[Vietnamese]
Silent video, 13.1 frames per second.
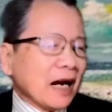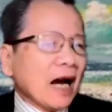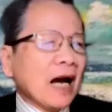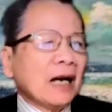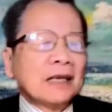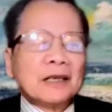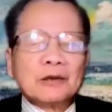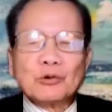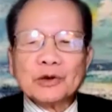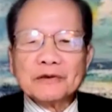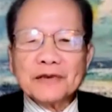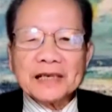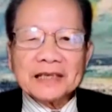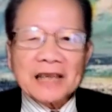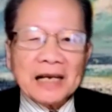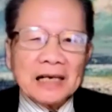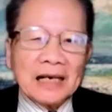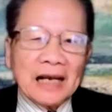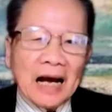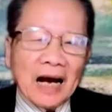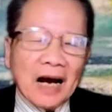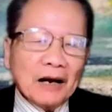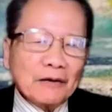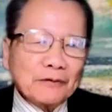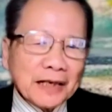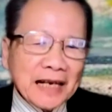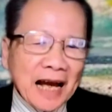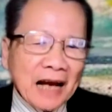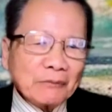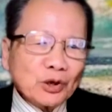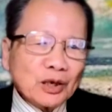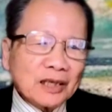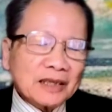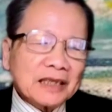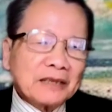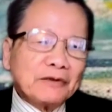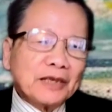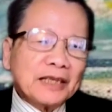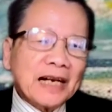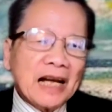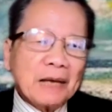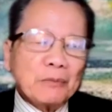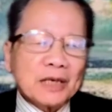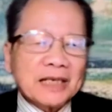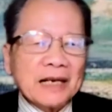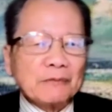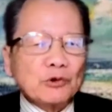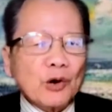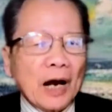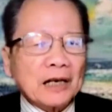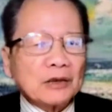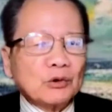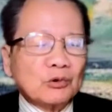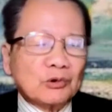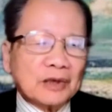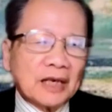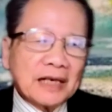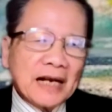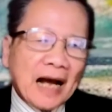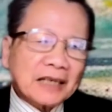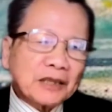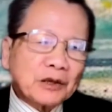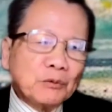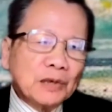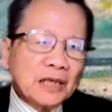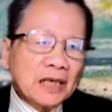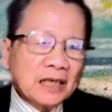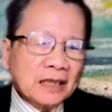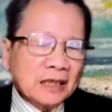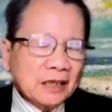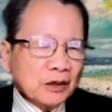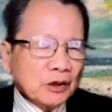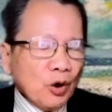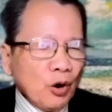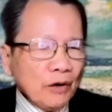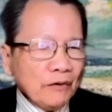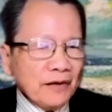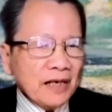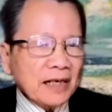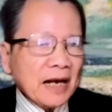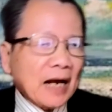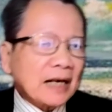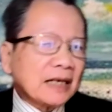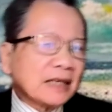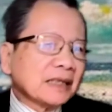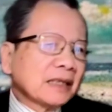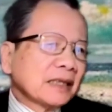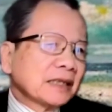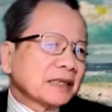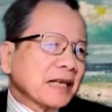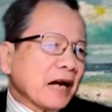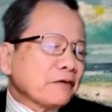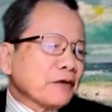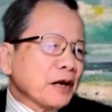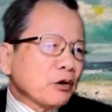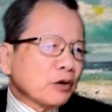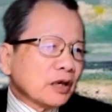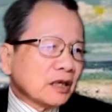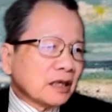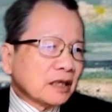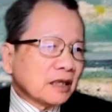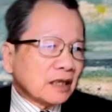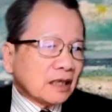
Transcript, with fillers: đó quý vị thấy là ở Việt Nam đó thì vấn đề mà kiểm soát của ngân hàng trung ương đối với các cái trái phiếu đó